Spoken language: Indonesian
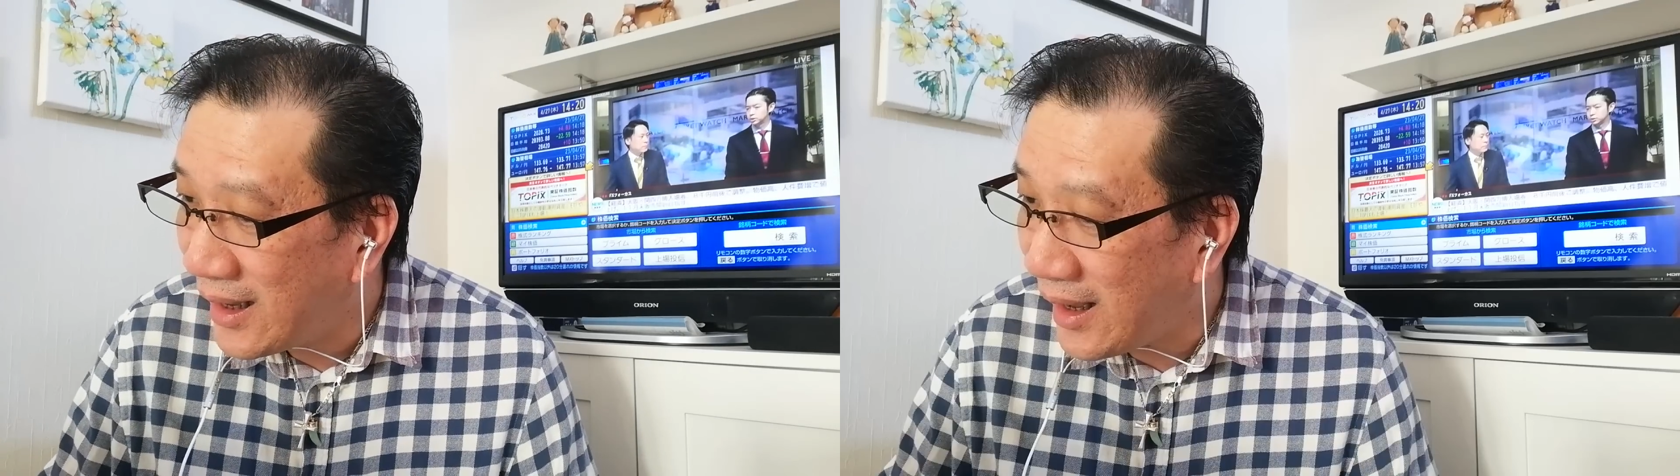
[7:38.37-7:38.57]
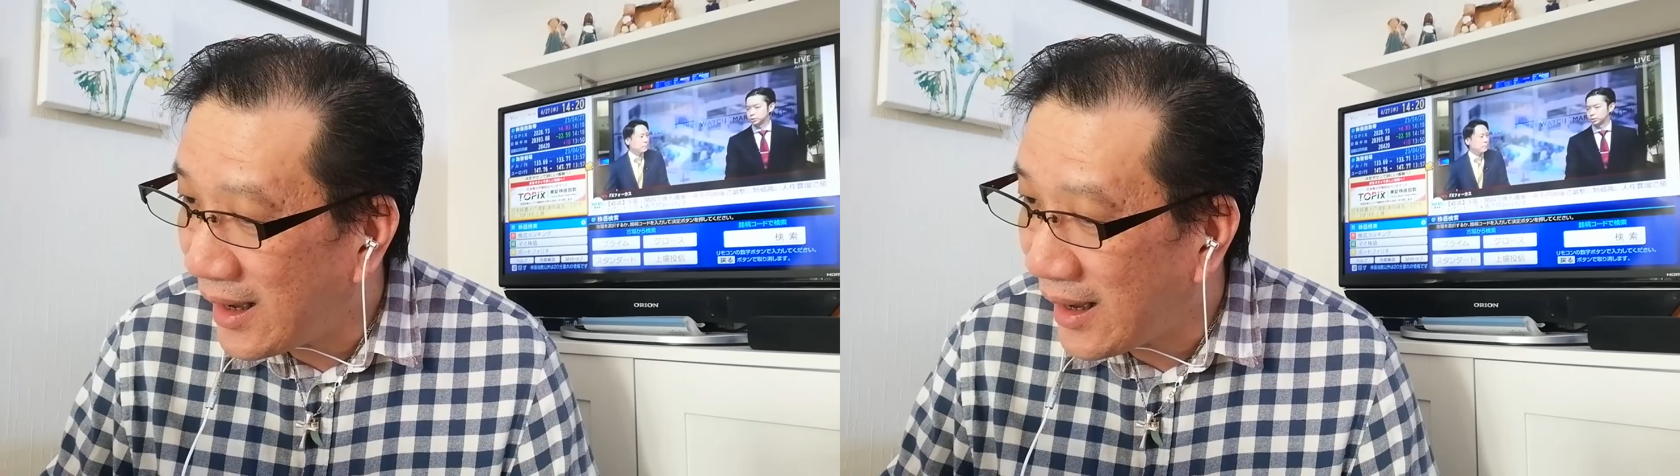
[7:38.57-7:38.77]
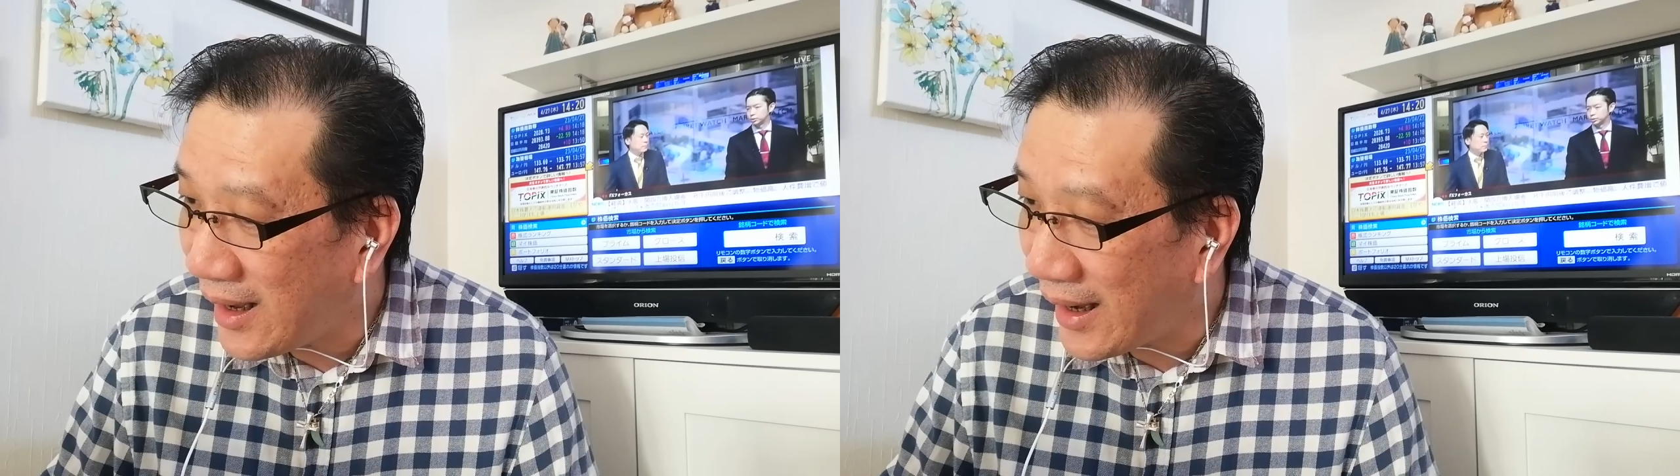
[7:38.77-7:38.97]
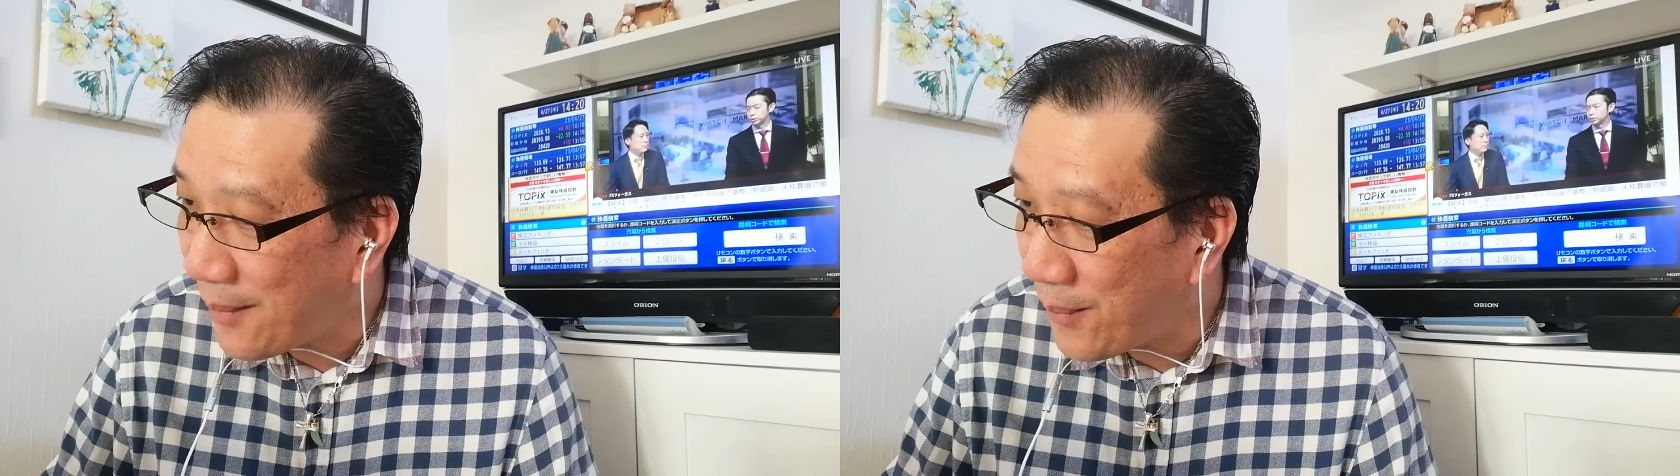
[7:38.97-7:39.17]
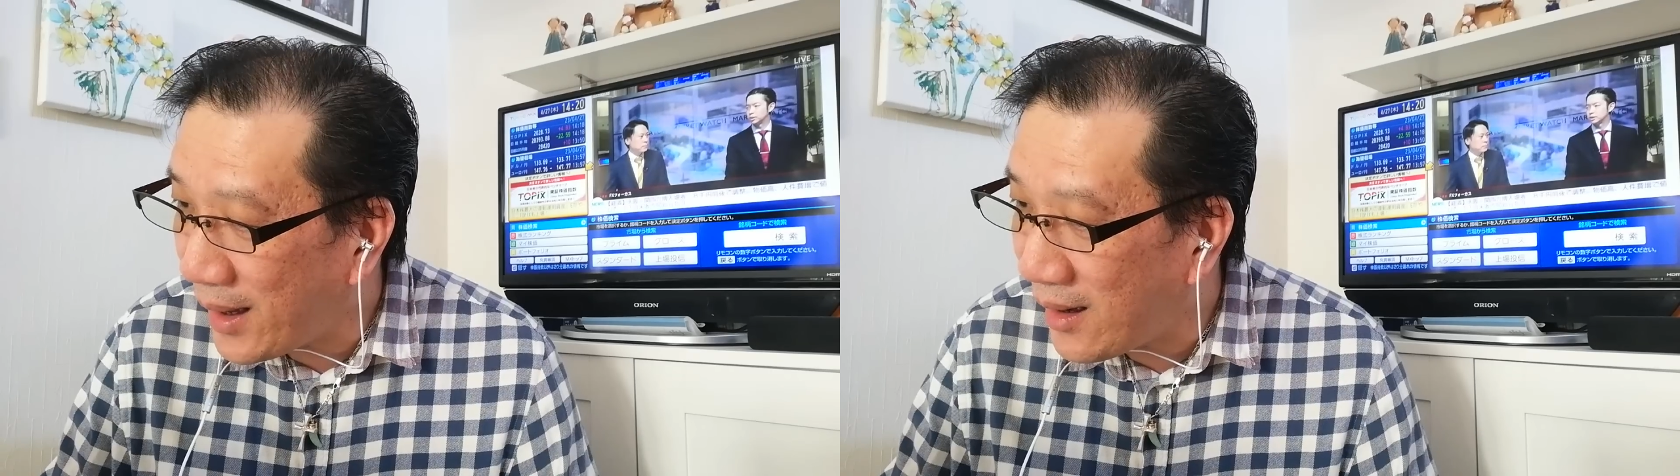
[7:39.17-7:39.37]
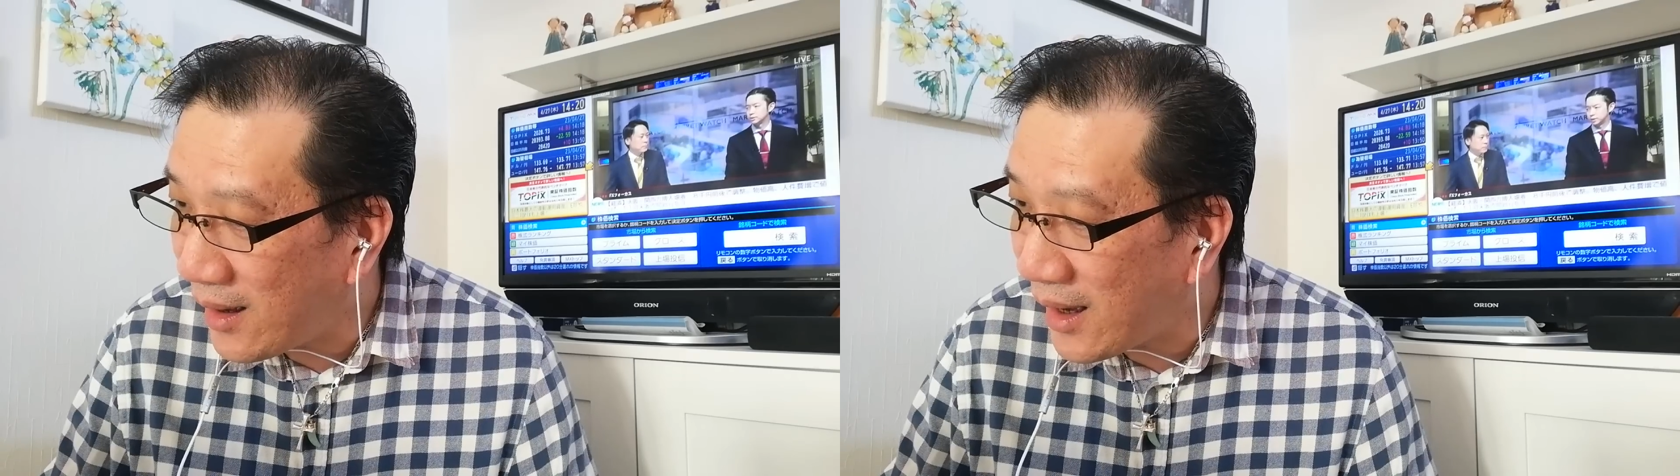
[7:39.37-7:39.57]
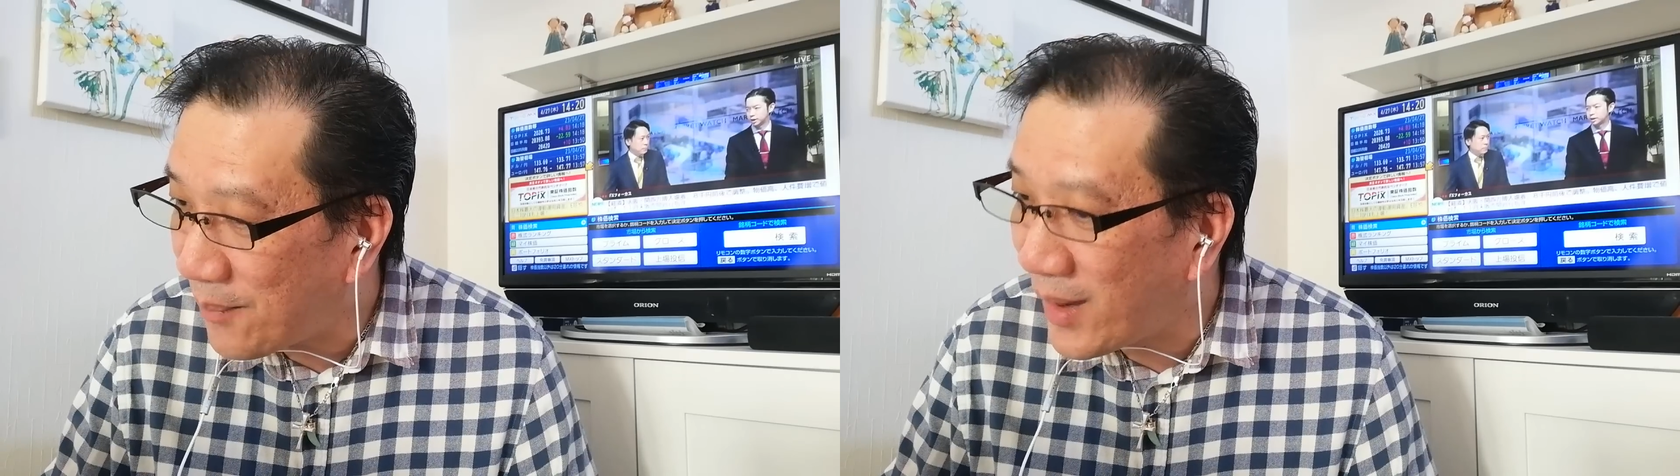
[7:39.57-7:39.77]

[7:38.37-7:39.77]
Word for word: angka gembel, angka